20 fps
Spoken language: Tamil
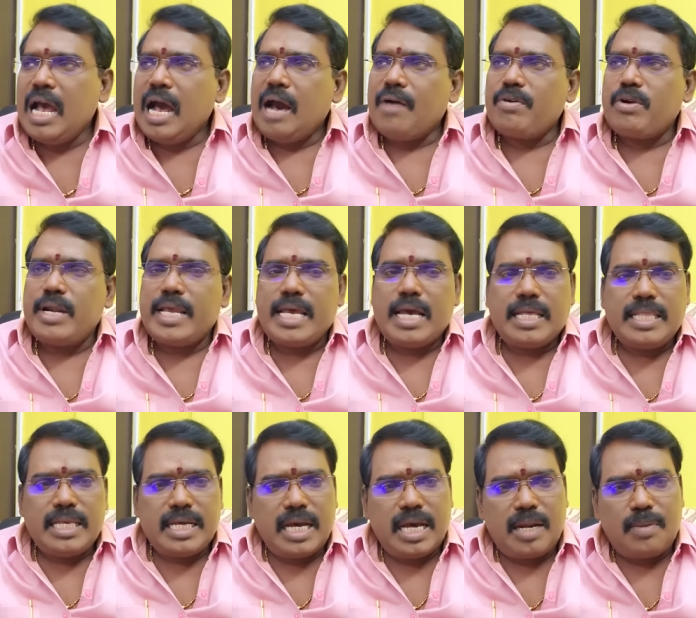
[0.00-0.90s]
அவருடைய
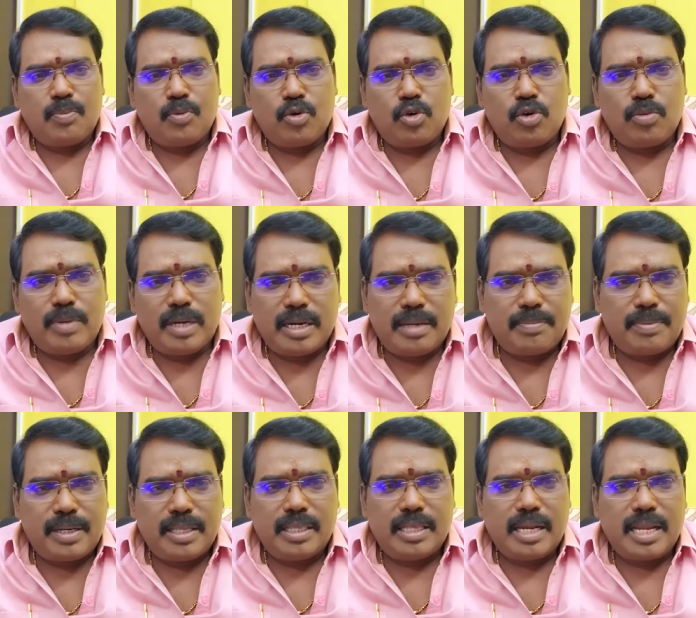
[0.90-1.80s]
அதிகாரப்பூர்வமான
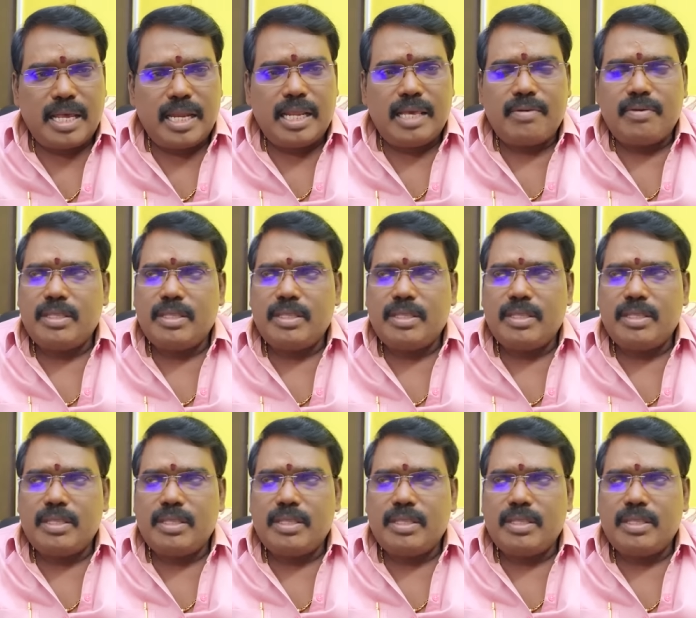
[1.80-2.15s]
பிறந்த நாளே